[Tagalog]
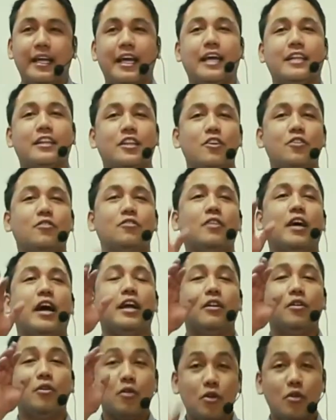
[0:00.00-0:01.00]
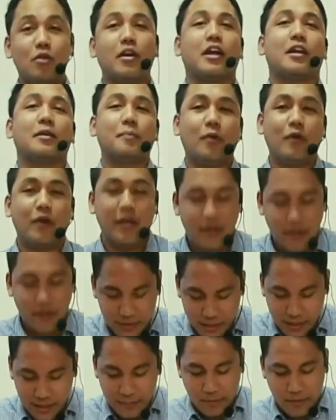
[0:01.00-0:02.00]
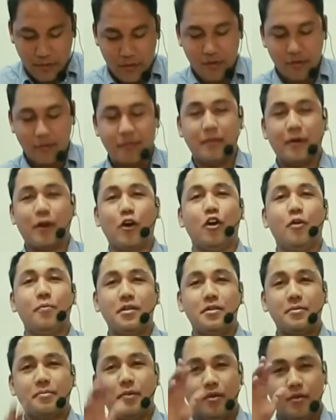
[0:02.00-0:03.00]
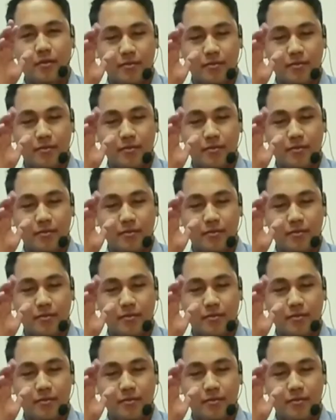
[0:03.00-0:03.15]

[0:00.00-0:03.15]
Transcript: at yung anong lugar po kayo. Sige po, comment po.